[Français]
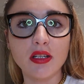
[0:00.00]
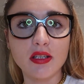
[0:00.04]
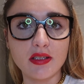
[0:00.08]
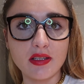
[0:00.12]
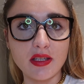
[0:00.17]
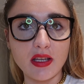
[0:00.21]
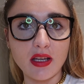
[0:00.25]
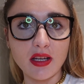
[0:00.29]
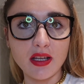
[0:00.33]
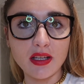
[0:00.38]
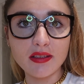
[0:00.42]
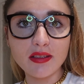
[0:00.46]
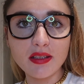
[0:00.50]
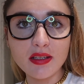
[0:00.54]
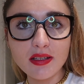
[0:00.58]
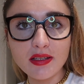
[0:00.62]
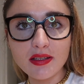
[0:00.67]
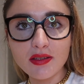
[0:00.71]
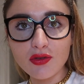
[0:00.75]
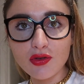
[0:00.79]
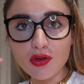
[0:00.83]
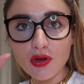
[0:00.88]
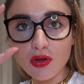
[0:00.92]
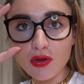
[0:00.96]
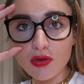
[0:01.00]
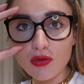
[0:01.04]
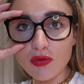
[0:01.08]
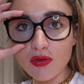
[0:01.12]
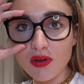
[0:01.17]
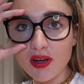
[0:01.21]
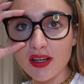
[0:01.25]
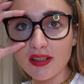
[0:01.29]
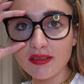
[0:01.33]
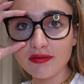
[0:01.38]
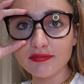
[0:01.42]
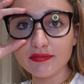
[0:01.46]
Et ça a l'air délicieux
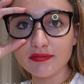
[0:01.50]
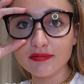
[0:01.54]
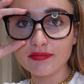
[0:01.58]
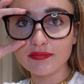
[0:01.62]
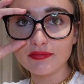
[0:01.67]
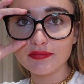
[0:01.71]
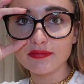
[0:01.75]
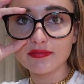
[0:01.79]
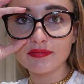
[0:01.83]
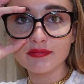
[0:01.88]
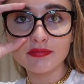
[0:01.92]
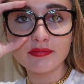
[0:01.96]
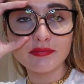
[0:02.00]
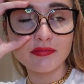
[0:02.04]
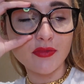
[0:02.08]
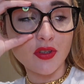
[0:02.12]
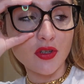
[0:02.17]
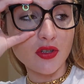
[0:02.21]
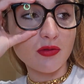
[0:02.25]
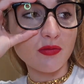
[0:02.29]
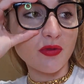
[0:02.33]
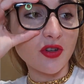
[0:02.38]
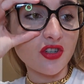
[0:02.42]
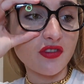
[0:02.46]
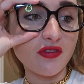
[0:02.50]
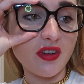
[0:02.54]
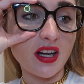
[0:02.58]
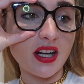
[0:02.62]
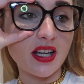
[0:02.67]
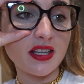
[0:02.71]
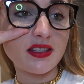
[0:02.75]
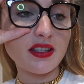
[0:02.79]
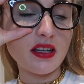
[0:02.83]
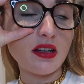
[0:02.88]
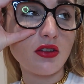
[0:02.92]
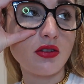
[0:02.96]
quoi Heureusement que je vais à
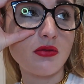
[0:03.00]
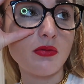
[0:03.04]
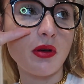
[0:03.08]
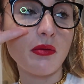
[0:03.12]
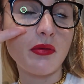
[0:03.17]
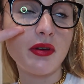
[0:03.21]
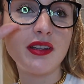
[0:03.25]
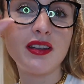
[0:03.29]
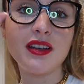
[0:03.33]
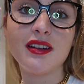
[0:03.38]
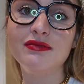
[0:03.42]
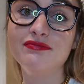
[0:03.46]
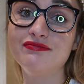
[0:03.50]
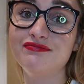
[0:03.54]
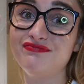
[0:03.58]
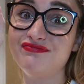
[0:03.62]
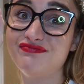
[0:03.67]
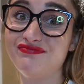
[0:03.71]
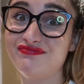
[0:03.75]
la salle demain matin.